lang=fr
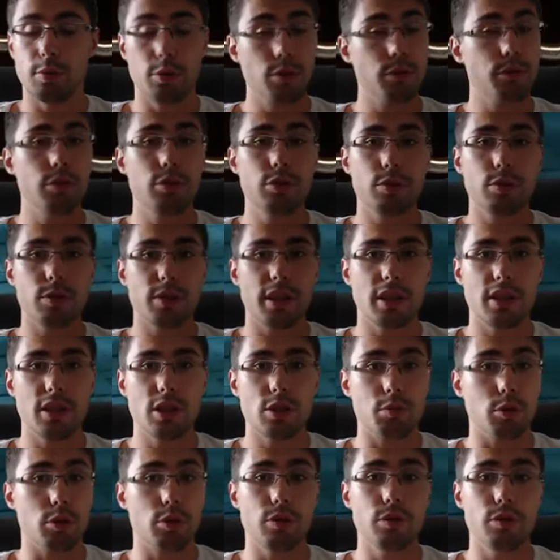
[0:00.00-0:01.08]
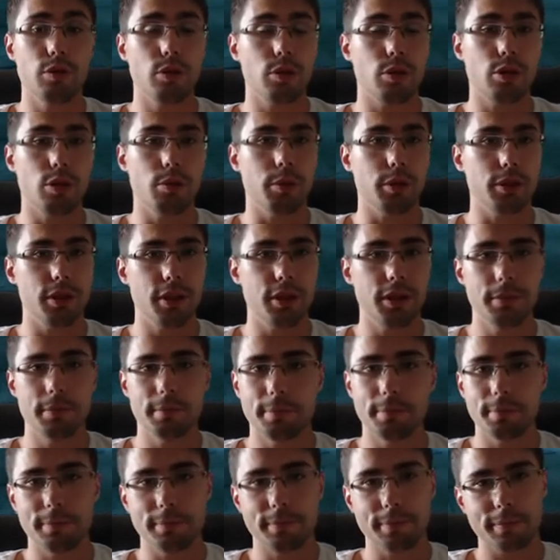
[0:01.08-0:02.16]
que vous le conseiller je peux que vous le recommander
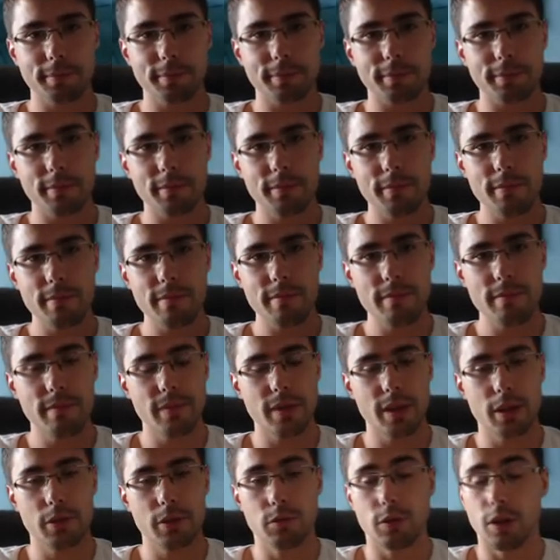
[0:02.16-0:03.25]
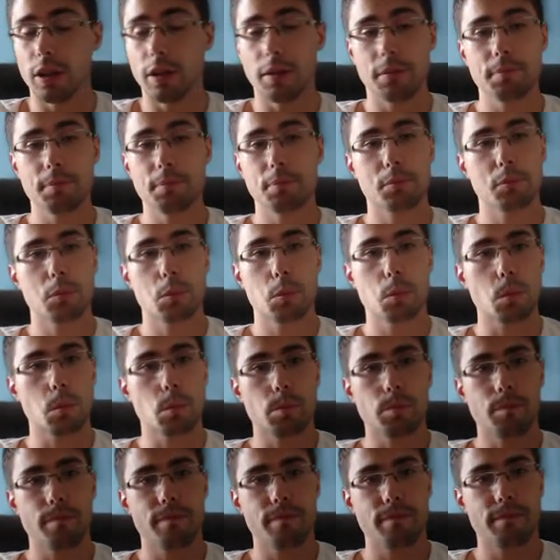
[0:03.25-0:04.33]
voilà
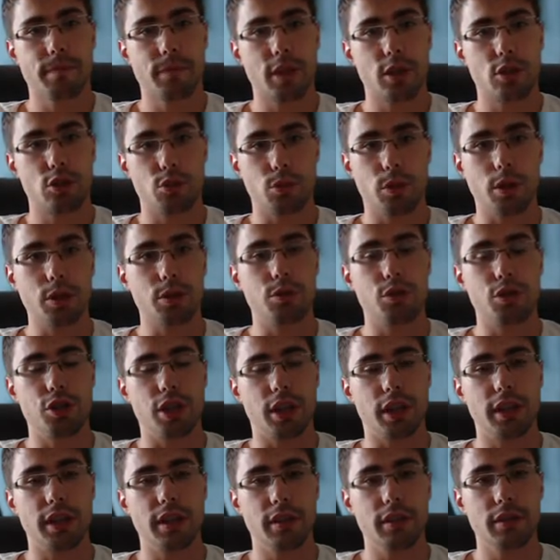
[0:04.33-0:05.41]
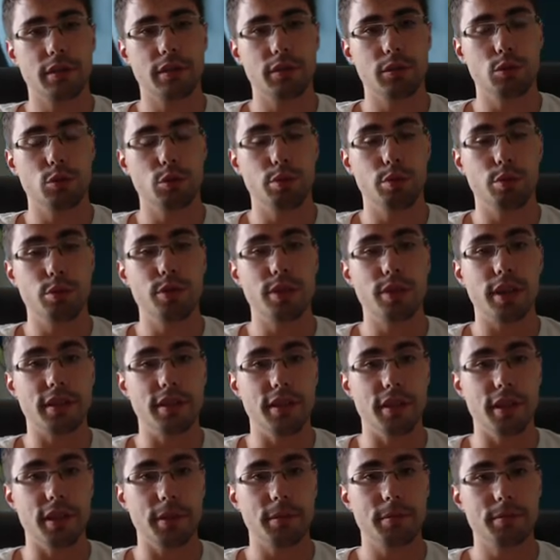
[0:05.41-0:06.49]
je crois que j'ai rien de plus à dire.